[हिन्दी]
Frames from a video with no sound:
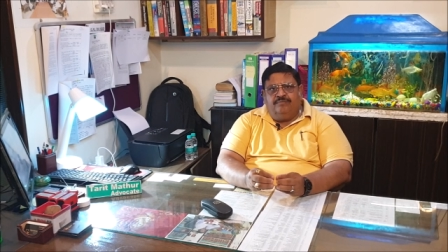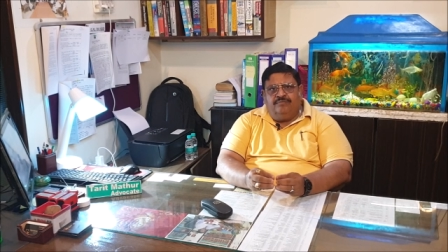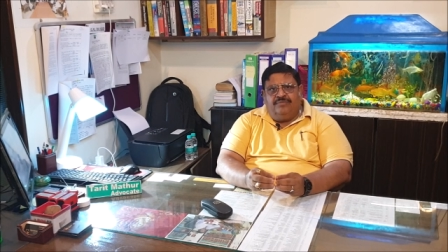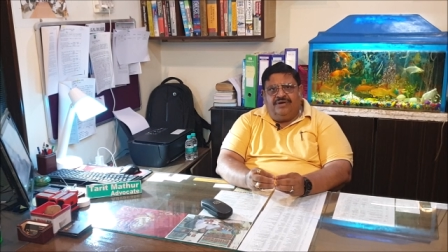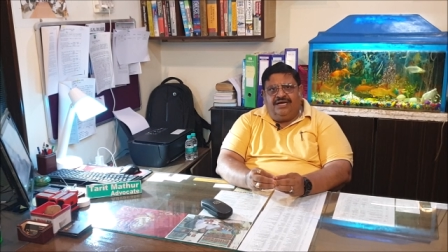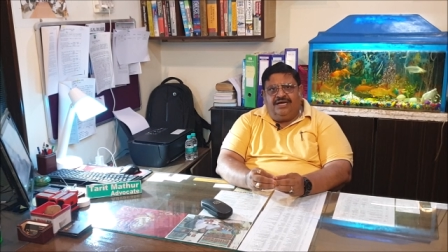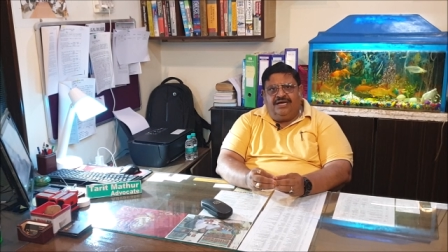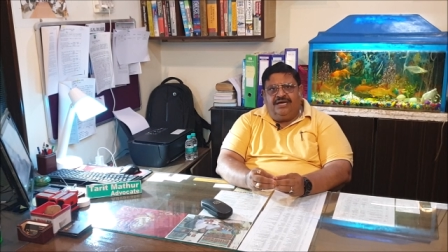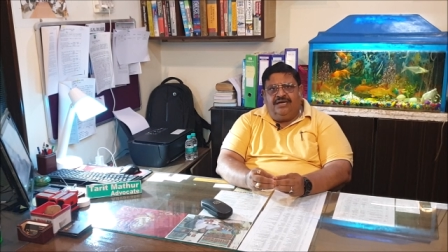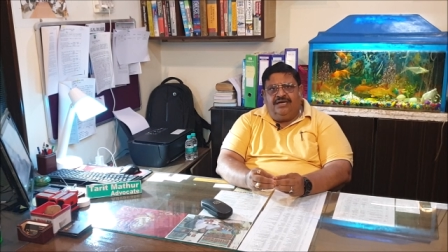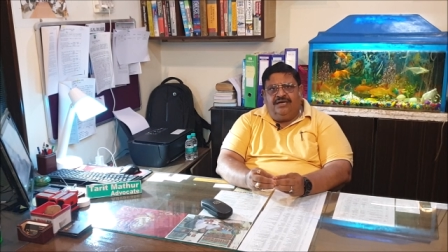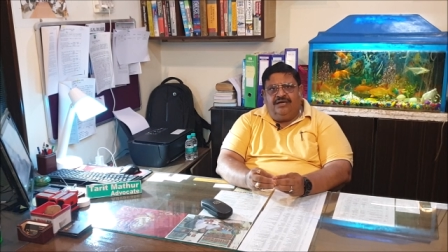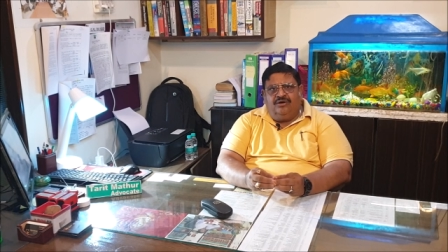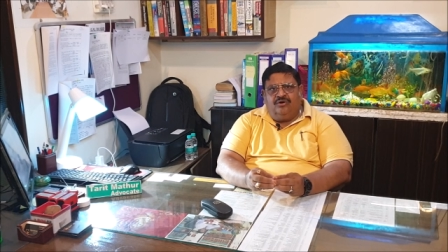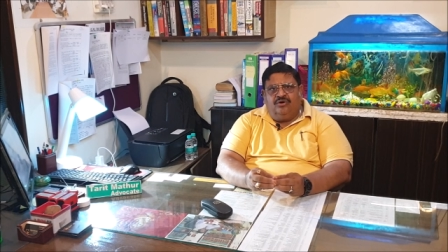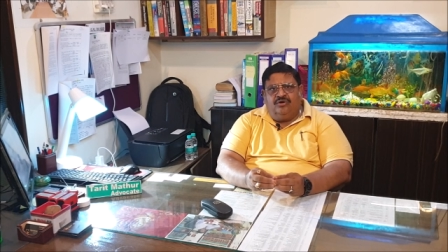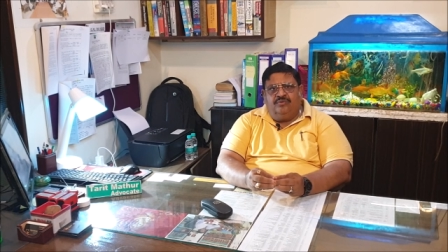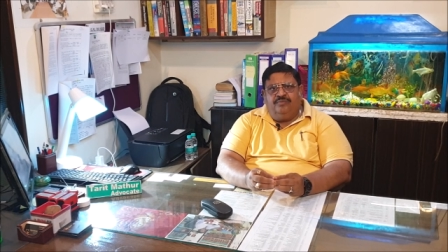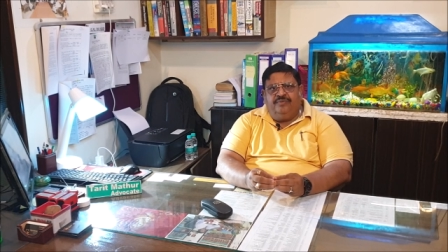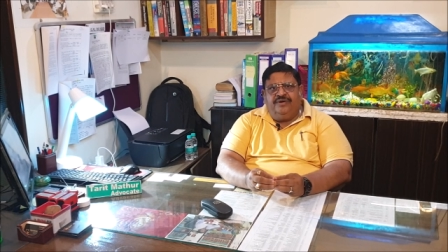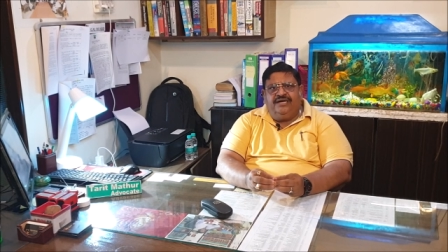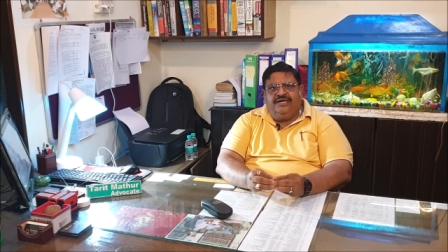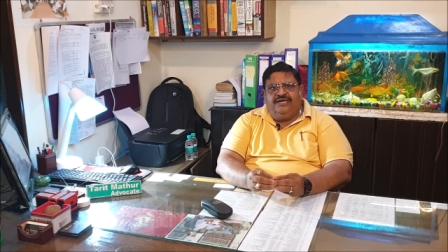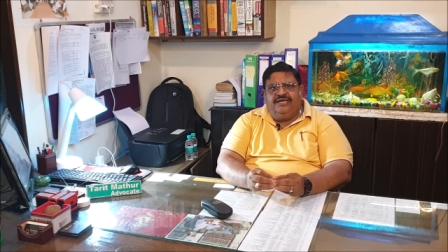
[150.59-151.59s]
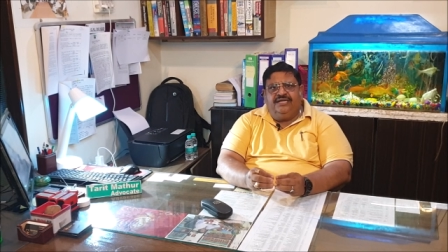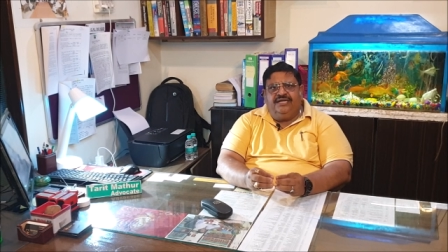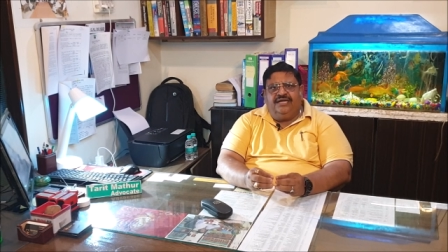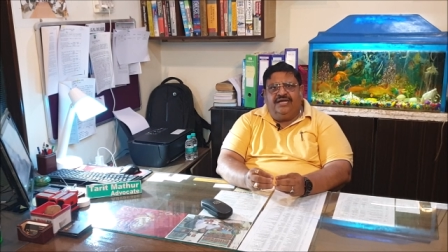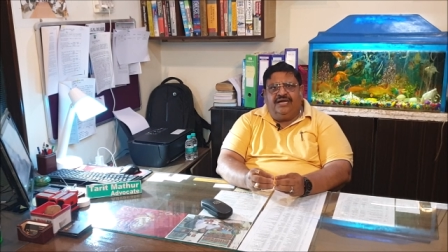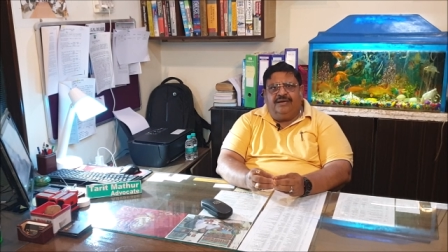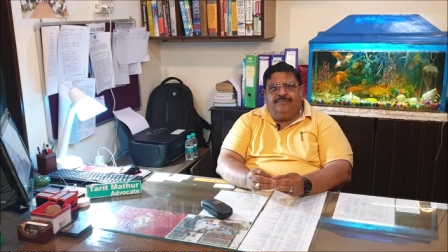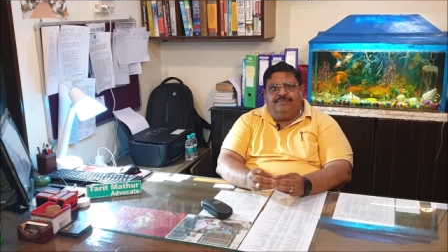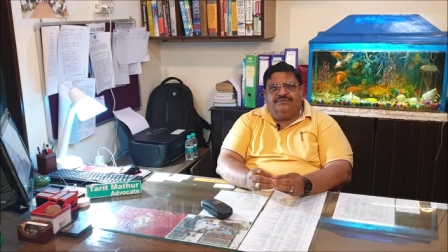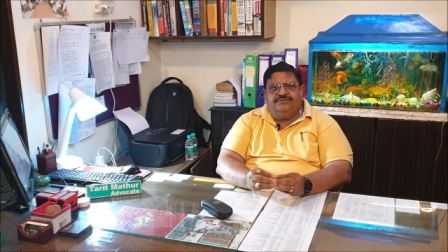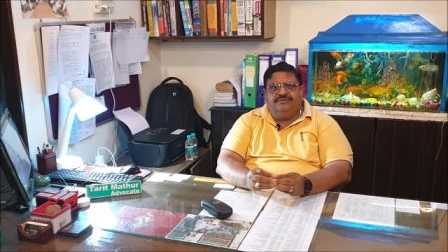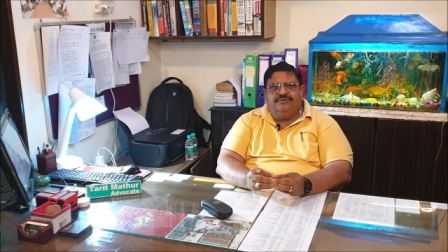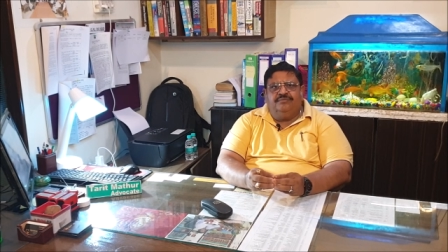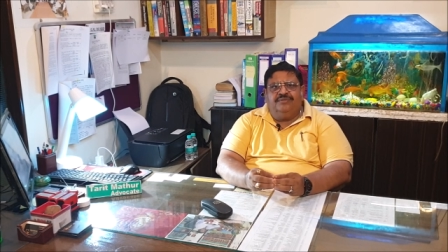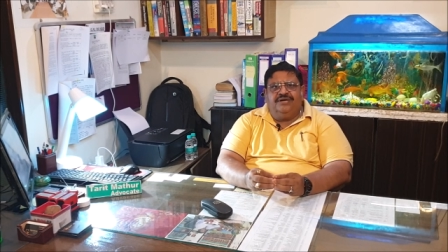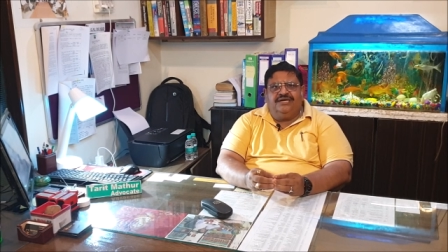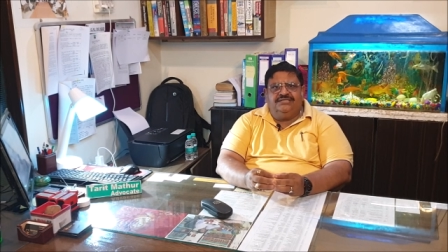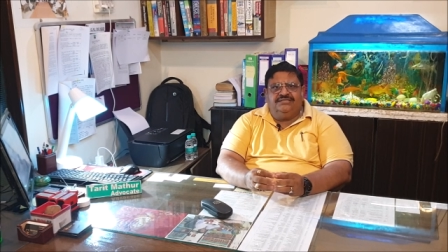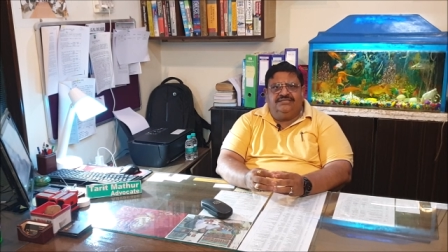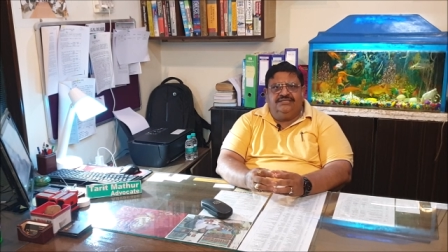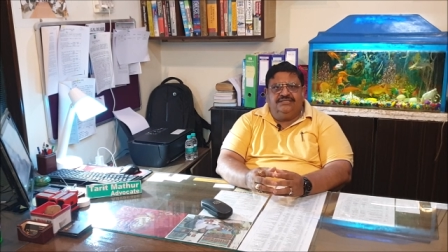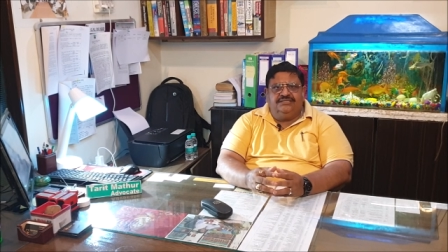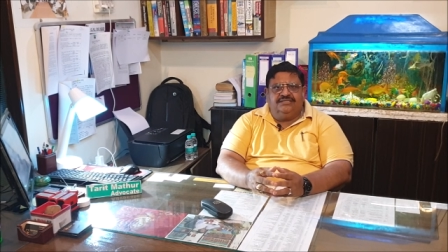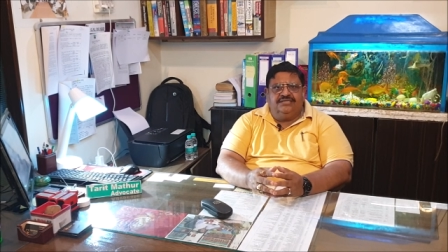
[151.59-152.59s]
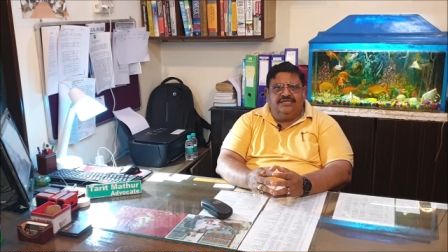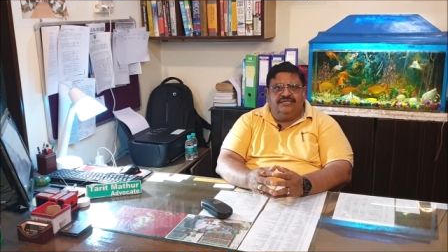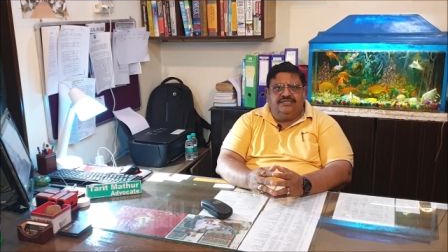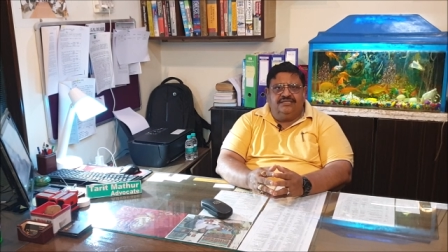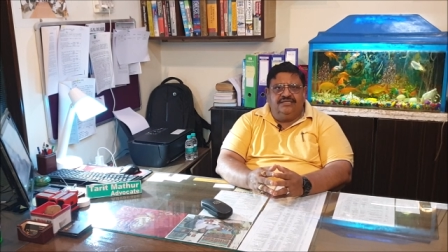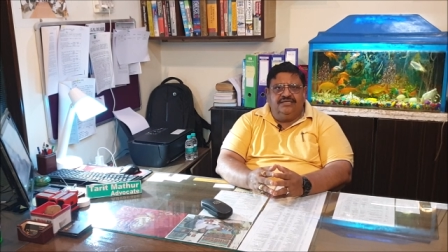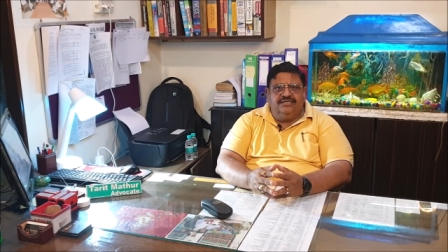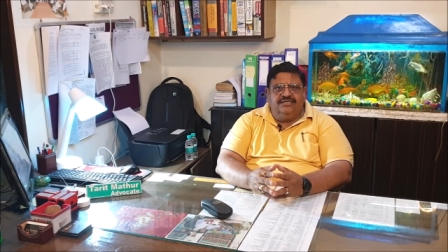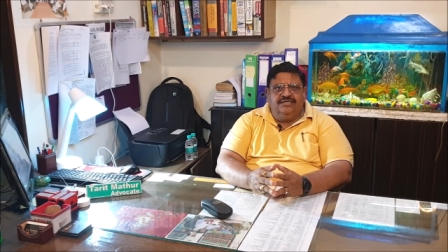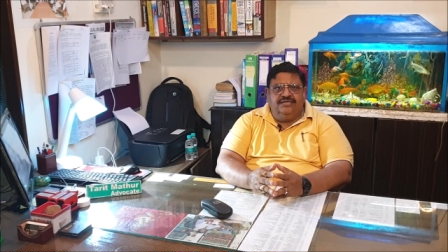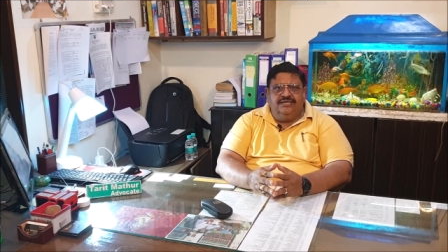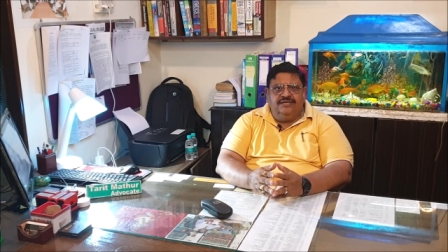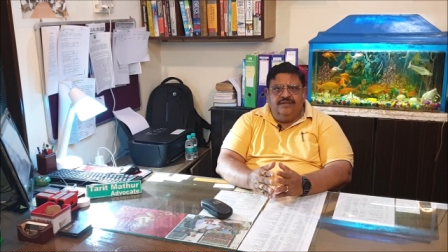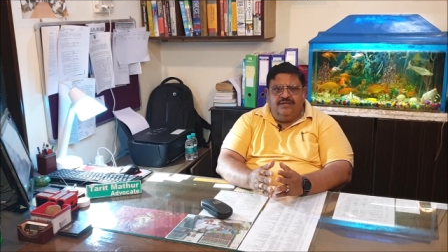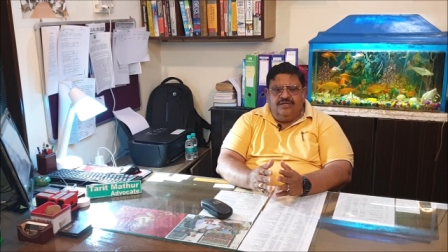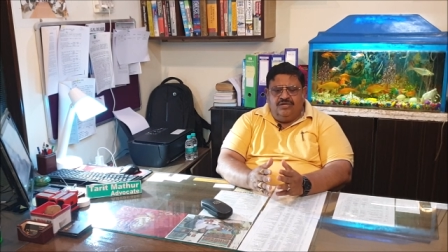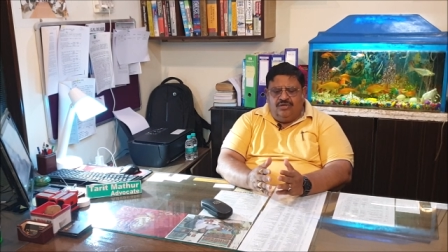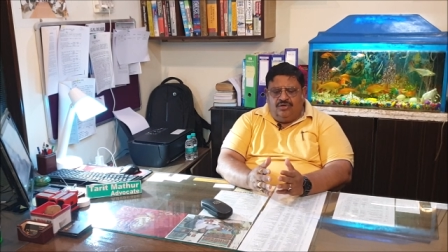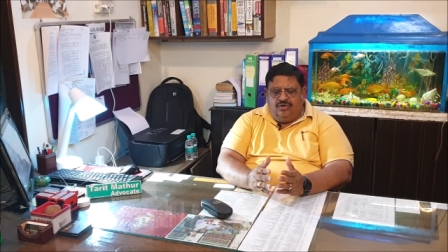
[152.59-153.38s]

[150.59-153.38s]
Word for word: माँ और बेटी आपस में बातचीत करती हैं